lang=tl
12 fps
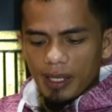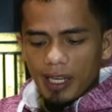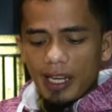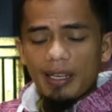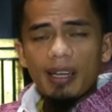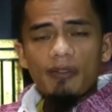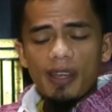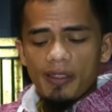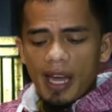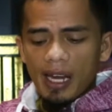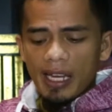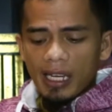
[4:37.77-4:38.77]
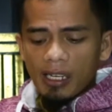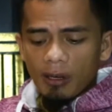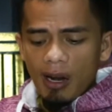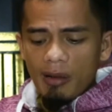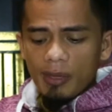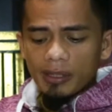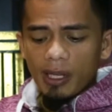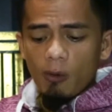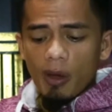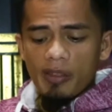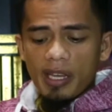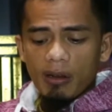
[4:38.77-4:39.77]
Inna fi dhalika la rahmata
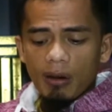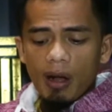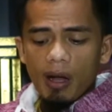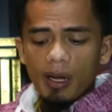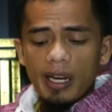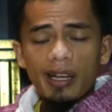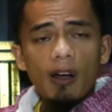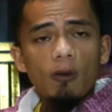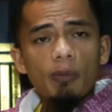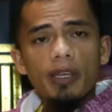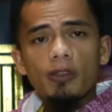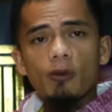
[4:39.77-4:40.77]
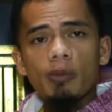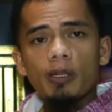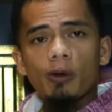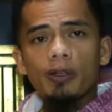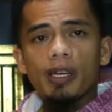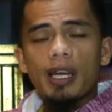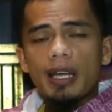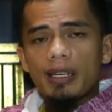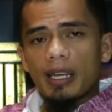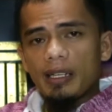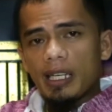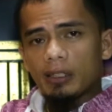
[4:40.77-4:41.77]
wa dhikra liqaumi yu'minun.
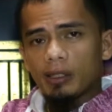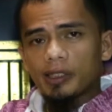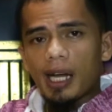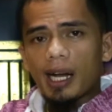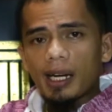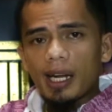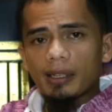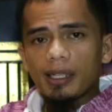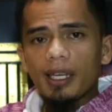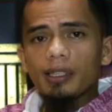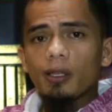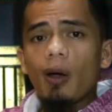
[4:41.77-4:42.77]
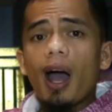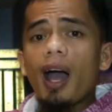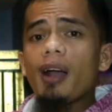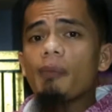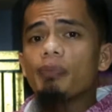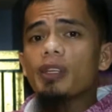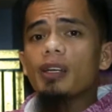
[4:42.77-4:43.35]
Nandito sa aklat na ito ang